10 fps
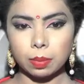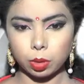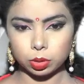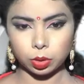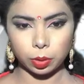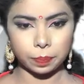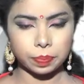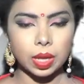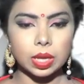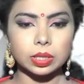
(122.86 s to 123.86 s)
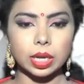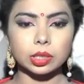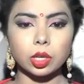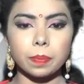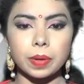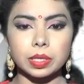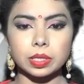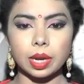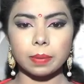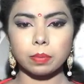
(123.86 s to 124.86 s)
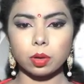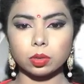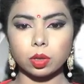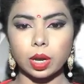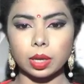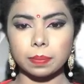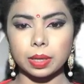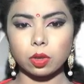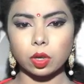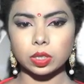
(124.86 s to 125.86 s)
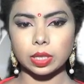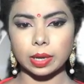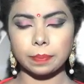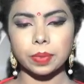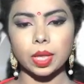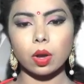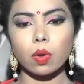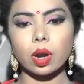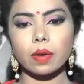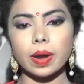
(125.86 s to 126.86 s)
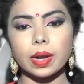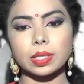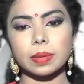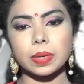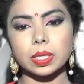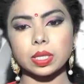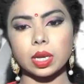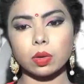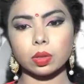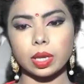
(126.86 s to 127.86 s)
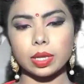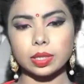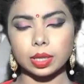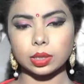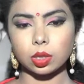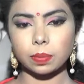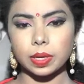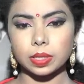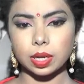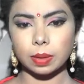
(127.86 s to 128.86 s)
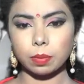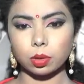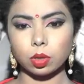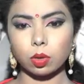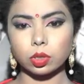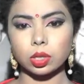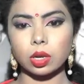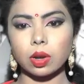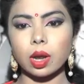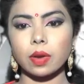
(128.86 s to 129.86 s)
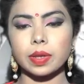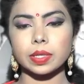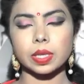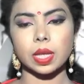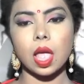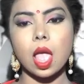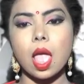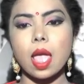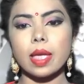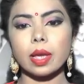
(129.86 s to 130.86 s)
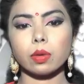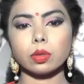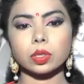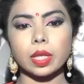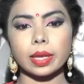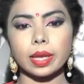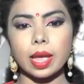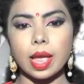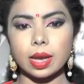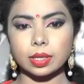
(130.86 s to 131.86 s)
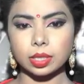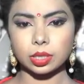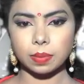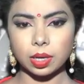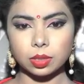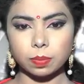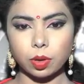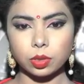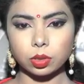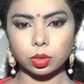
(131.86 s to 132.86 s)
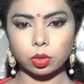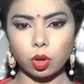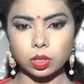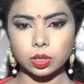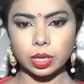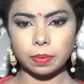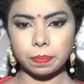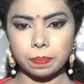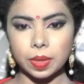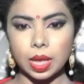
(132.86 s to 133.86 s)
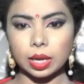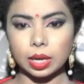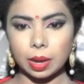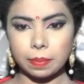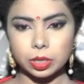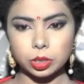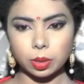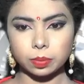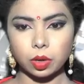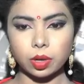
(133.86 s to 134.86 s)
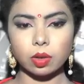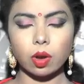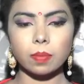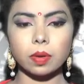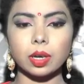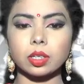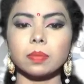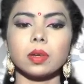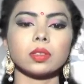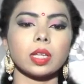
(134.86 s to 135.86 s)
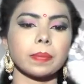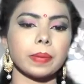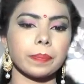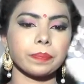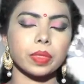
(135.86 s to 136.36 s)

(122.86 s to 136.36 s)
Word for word: বন্ধ জাতীয় প্রেস ক্লাব বন্ধ রাখবে দশ দিন করোনা ভাইরাসের বিস্তার রোধে জাতীয় প্রেস ক্লাব বন্ধ ঘোষণা করা হয়েছে একুশ থেকে একত্রিশ মার্চ পর্যন্ত দশ দিন ক্লাবের সব ধরনের কর্মকাণ্ড বন্ধ থাকবে